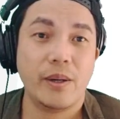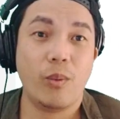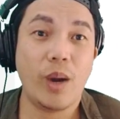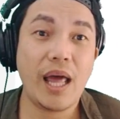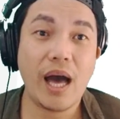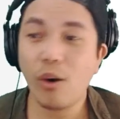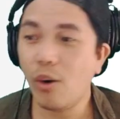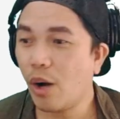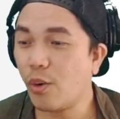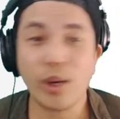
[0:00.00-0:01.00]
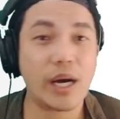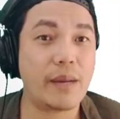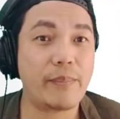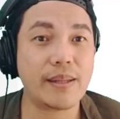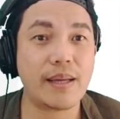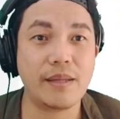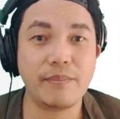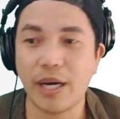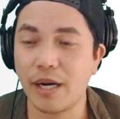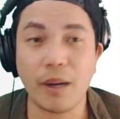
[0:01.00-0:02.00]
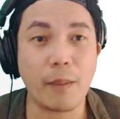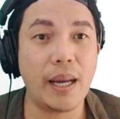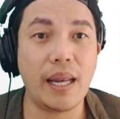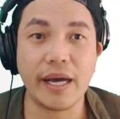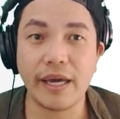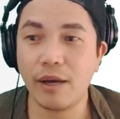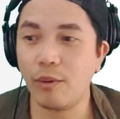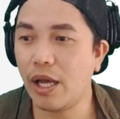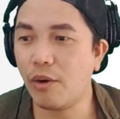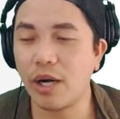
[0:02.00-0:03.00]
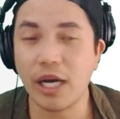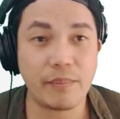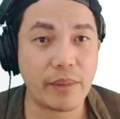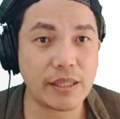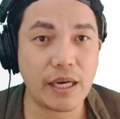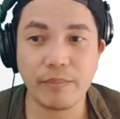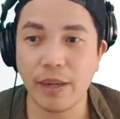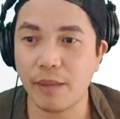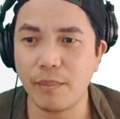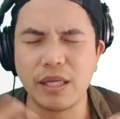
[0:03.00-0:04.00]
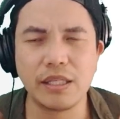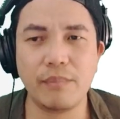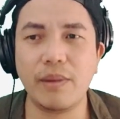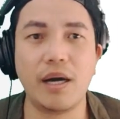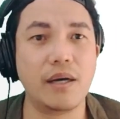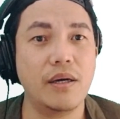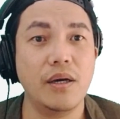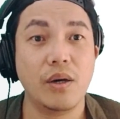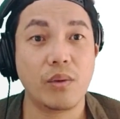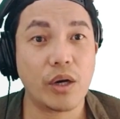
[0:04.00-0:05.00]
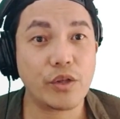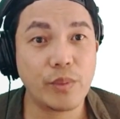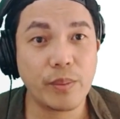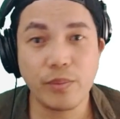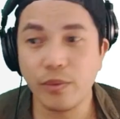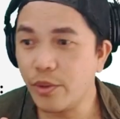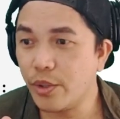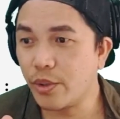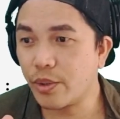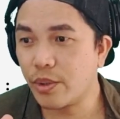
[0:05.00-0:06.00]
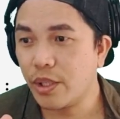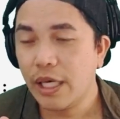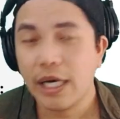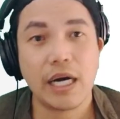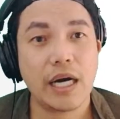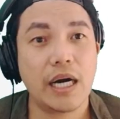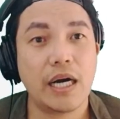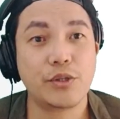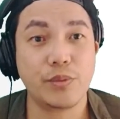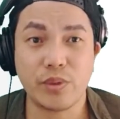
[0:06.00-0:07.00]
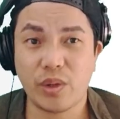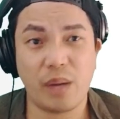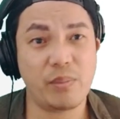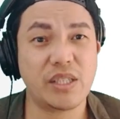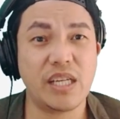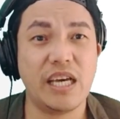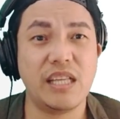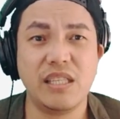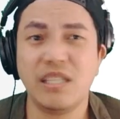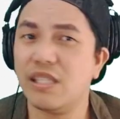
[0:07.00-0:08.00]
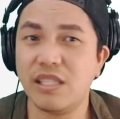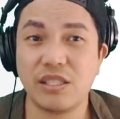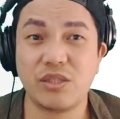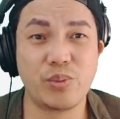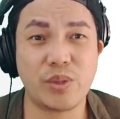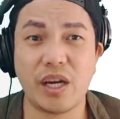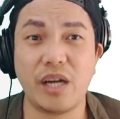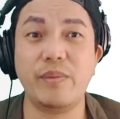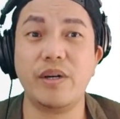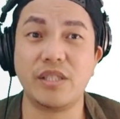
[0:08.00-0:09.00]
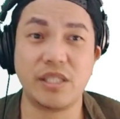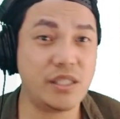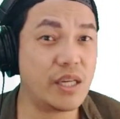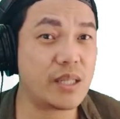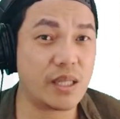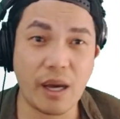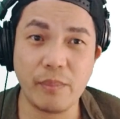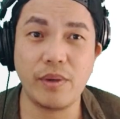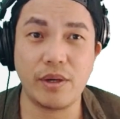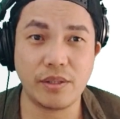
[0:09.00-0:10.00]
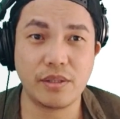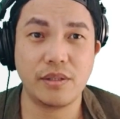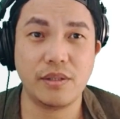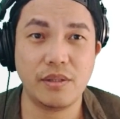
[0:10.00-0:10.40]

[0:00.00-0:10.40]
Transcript: wala ho akong karapatan para magmalaki. Wala akong karapatan para magyabang kung ano man po yung uh, subscribers na yan. Subscribers is just a numbers.